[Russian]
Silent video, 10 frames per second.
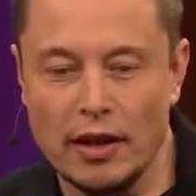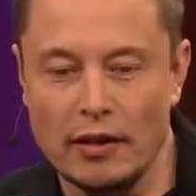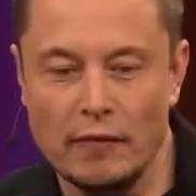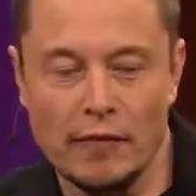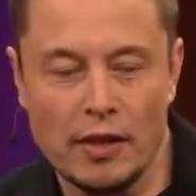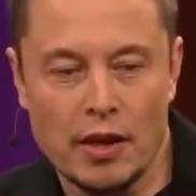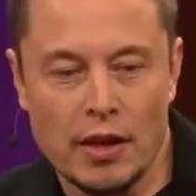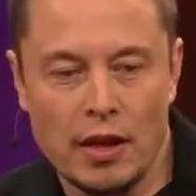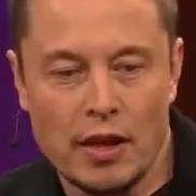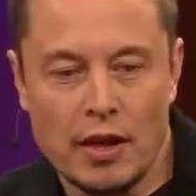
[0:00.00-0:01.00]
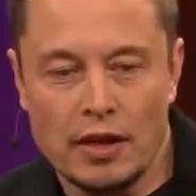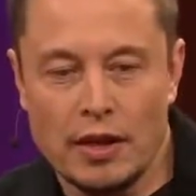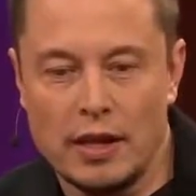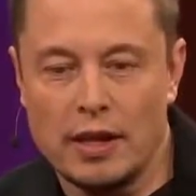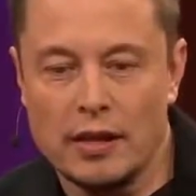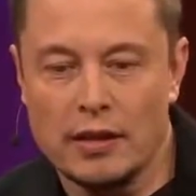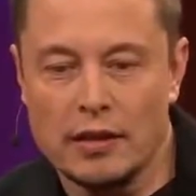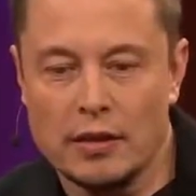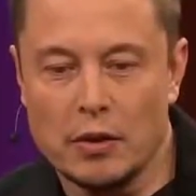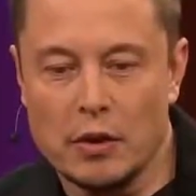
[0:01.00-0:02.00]
Um,
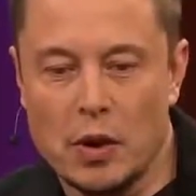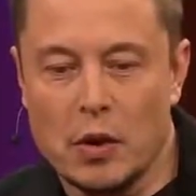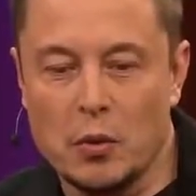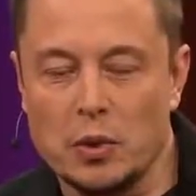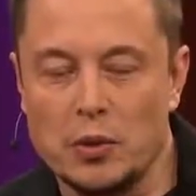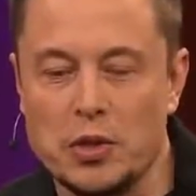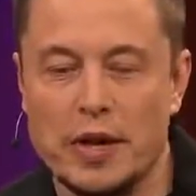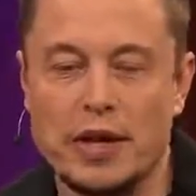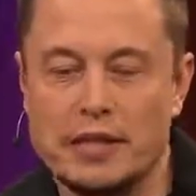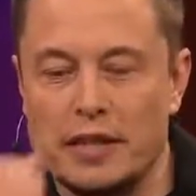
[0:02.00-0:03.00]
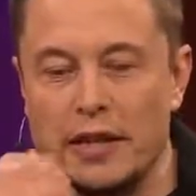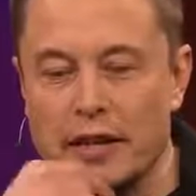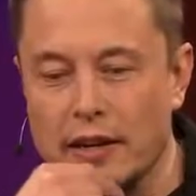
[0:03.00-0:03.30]
uh, Сейчас мы